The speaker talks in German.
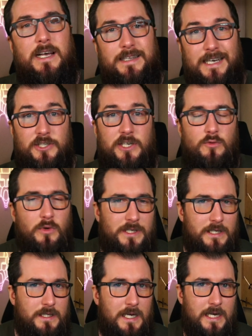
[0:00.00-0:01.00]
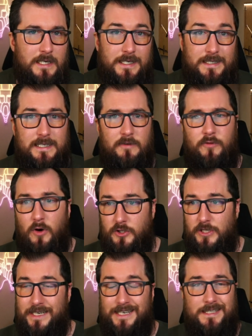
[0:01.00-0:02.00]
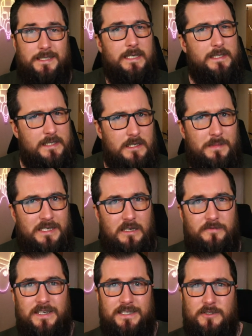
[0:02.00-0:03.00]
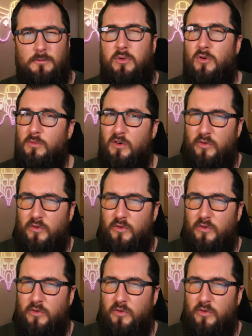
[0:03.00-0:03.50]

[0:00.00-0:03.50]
Da steht nur drin, äh, dass der Forscher da Skizzen gemacht hat, wie er sich so ein Pokémon